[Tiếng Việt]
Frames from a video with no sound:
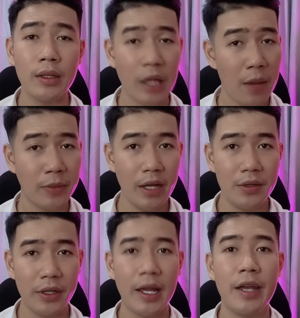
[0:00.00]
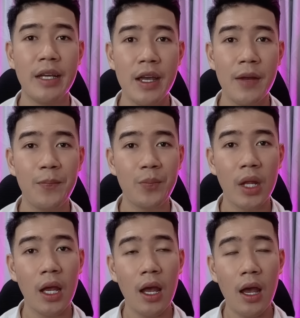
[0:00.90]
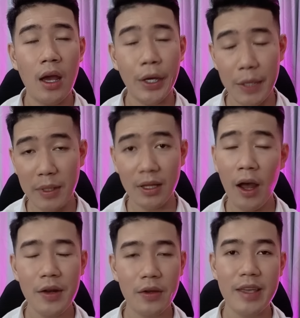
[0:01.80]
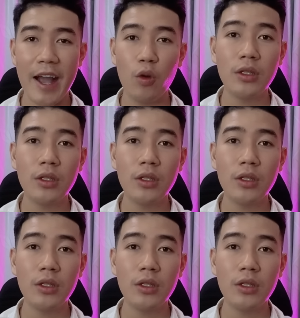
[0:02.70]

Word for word: tìm cái người thầy kia khi mà tới được nhà của